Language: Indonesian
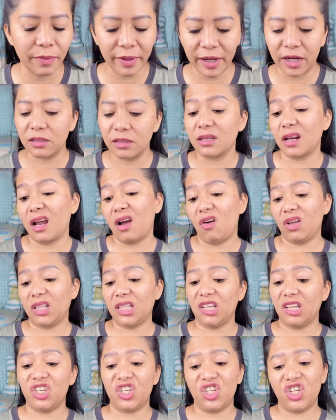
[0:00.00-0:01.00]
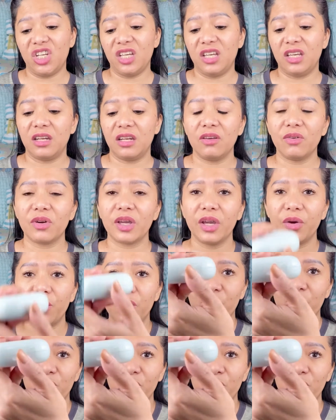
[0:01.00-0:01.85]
ada jerawat ya Chin oke gue buka